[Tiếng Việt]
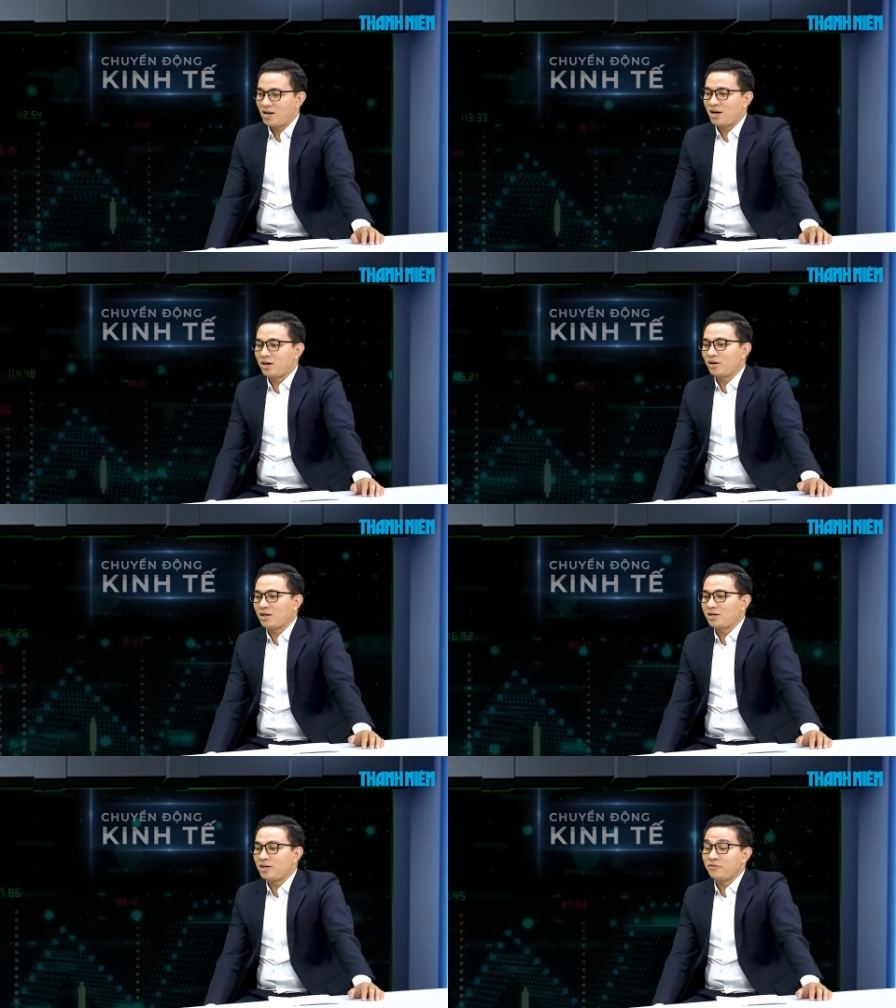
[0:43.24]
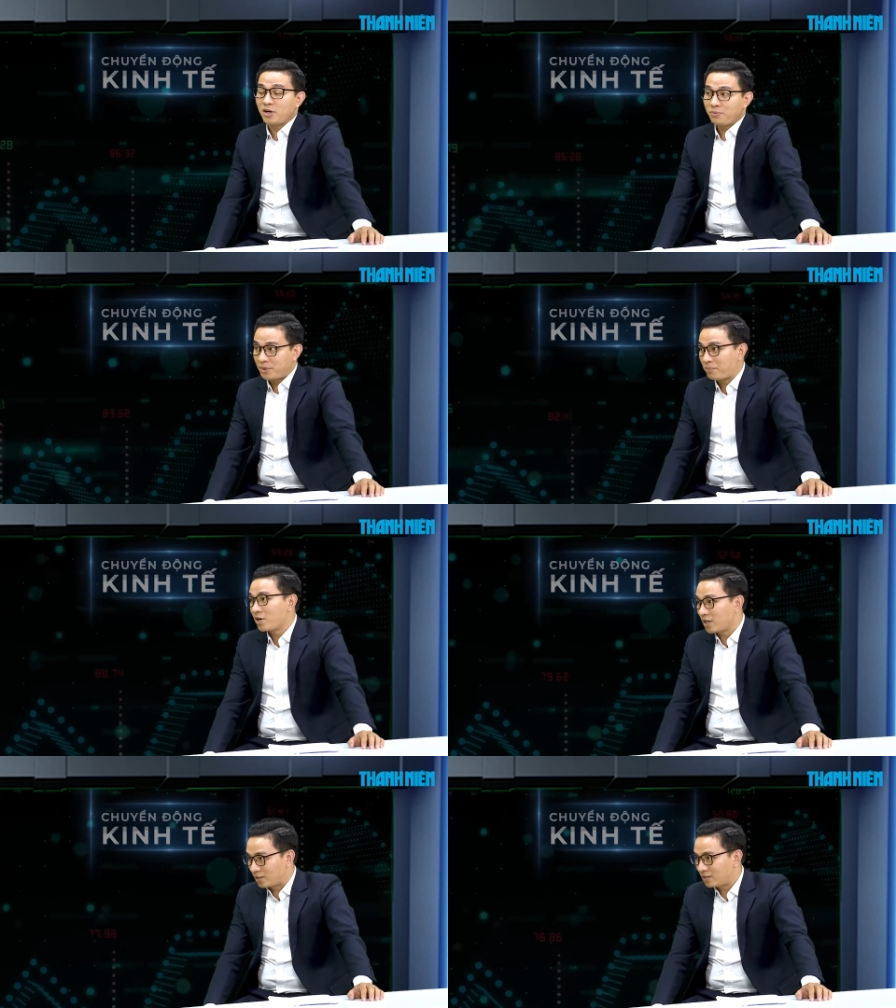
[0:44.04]
à, gọi là developed
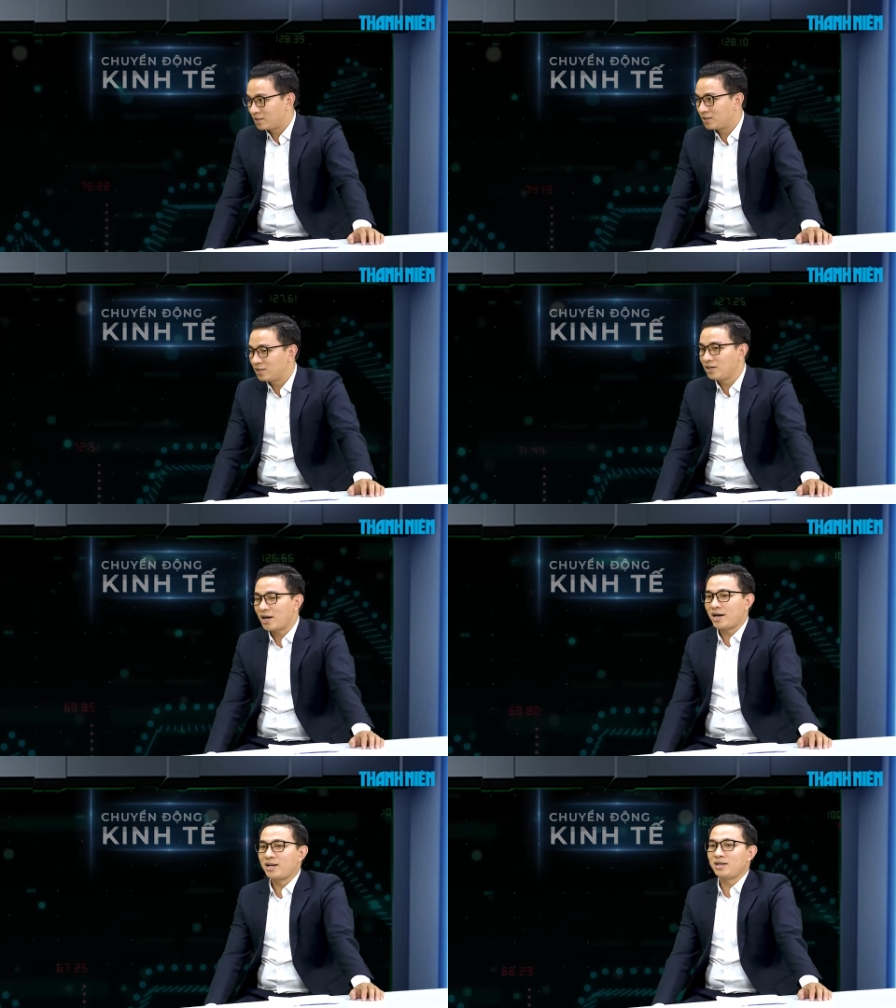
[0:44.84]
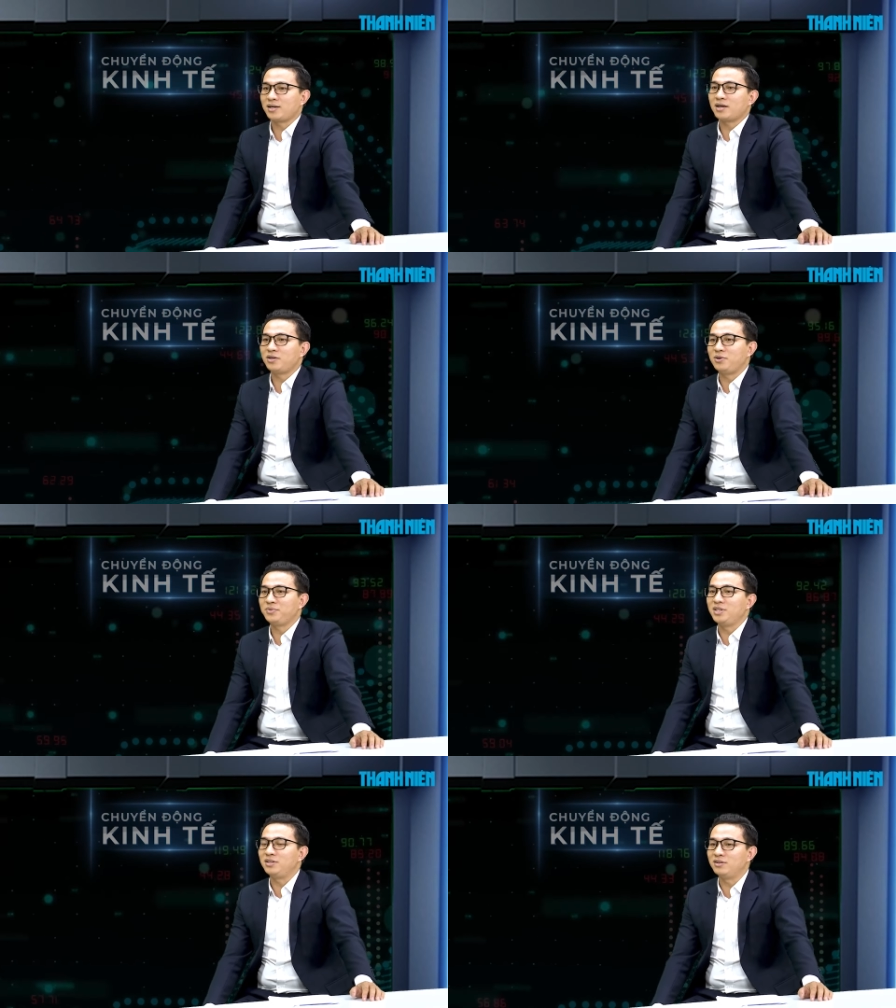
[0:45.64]
market thứ hai là các nhóm
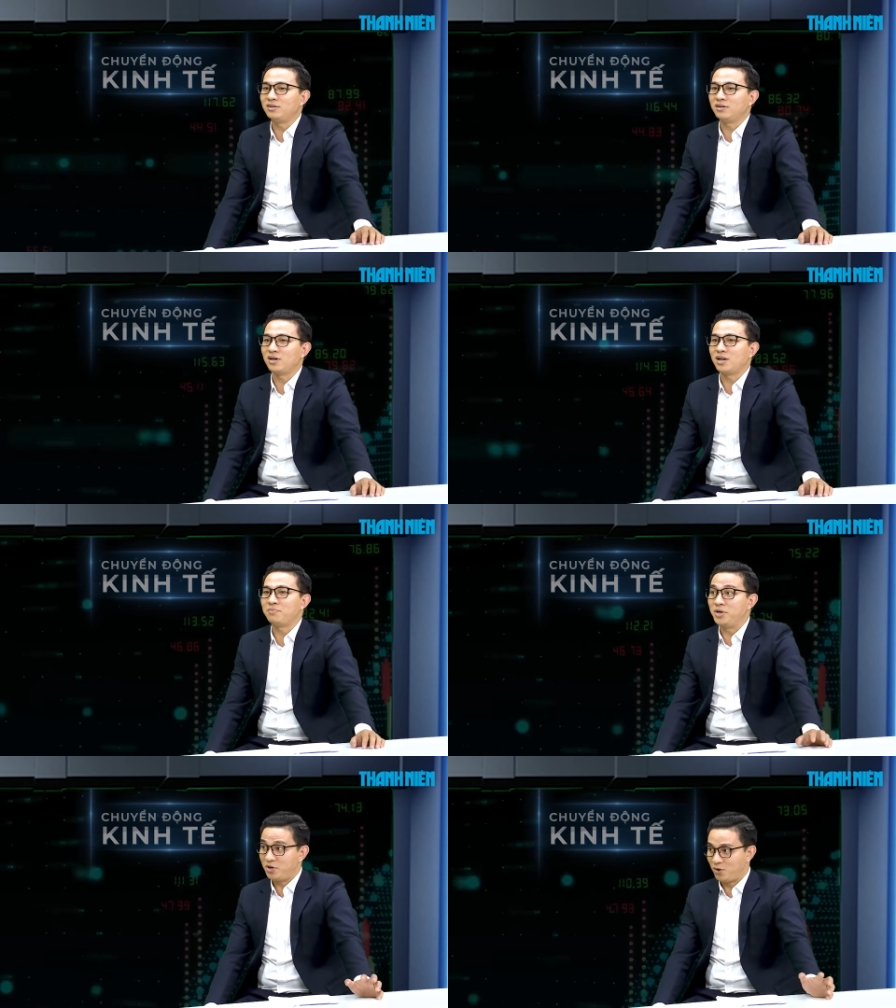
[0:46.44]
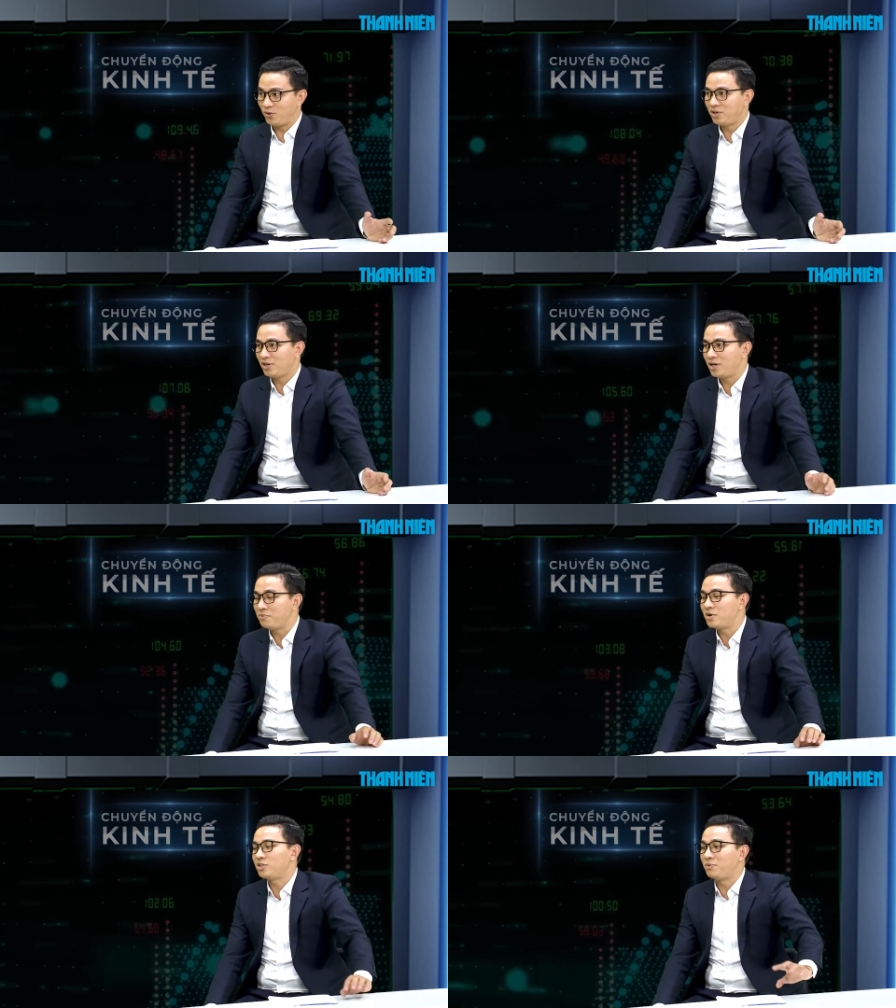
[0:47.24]
thị trường gọi là mới nổi là
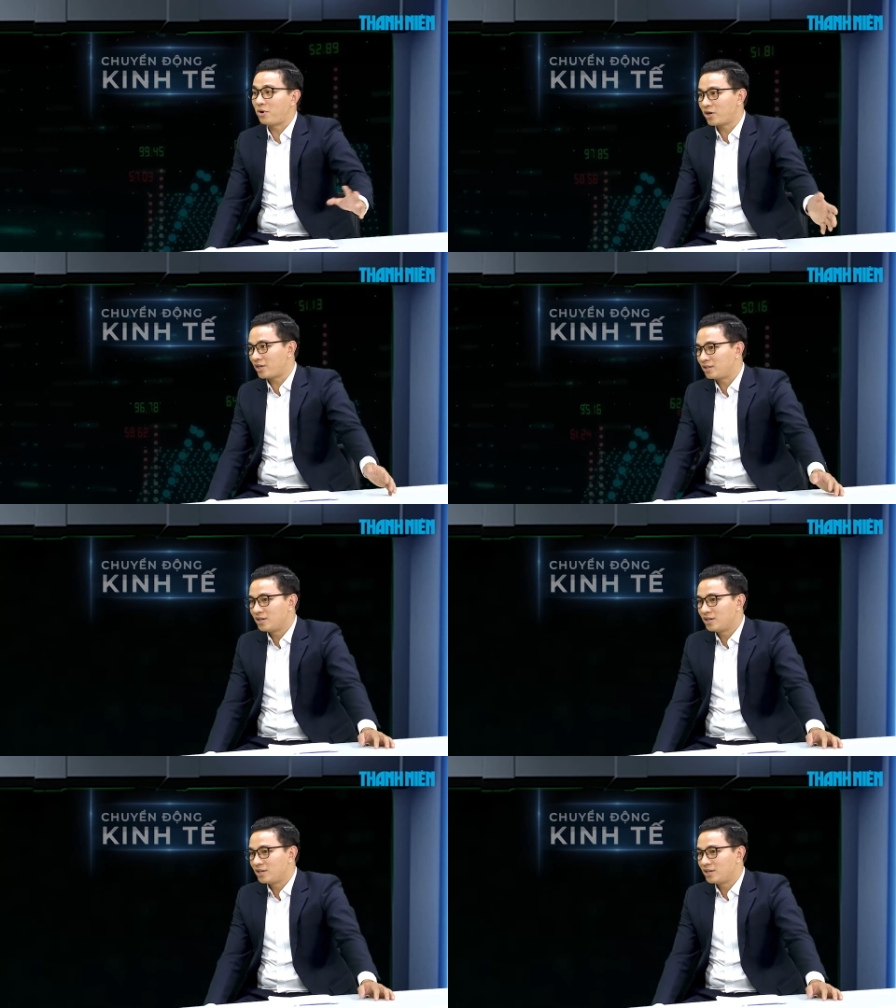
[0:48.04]
emerging market